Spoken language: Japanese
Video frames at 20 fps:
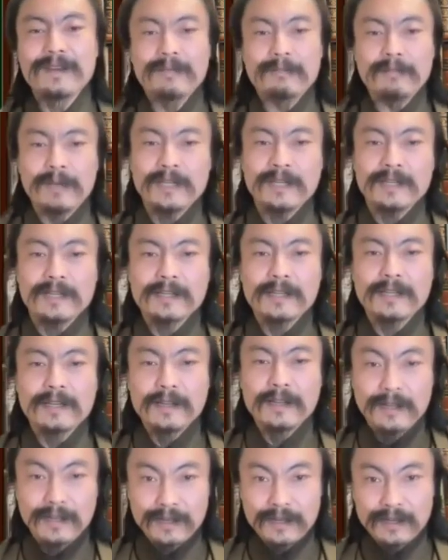まあいいです。
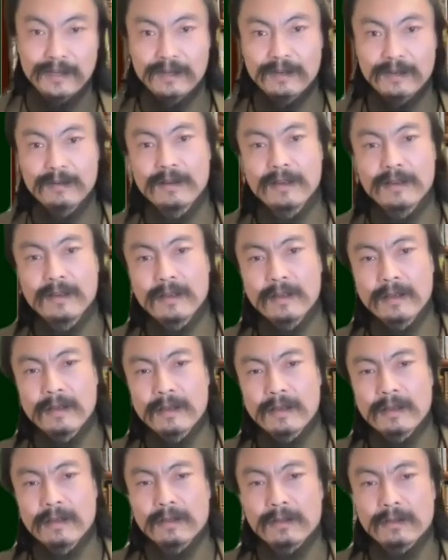
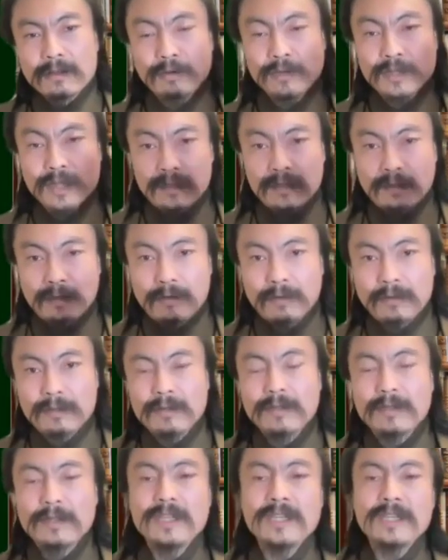とにかく
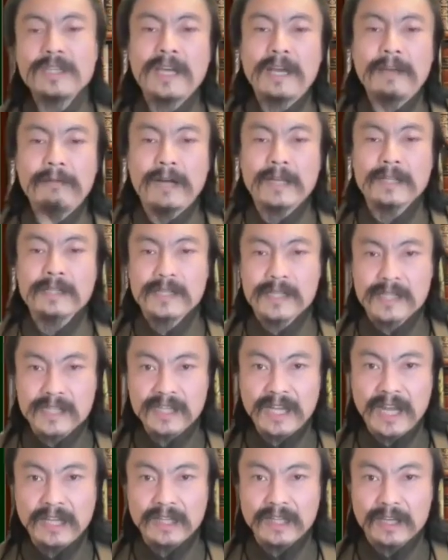人間は
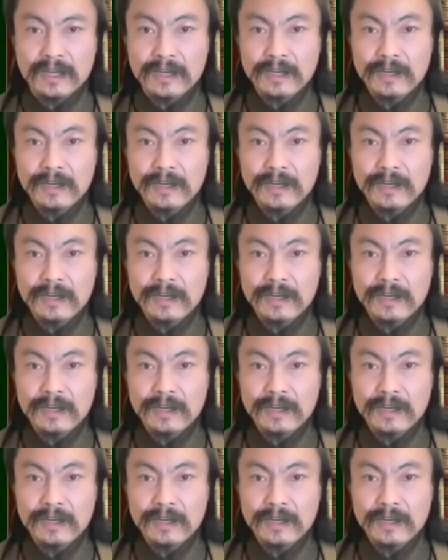常に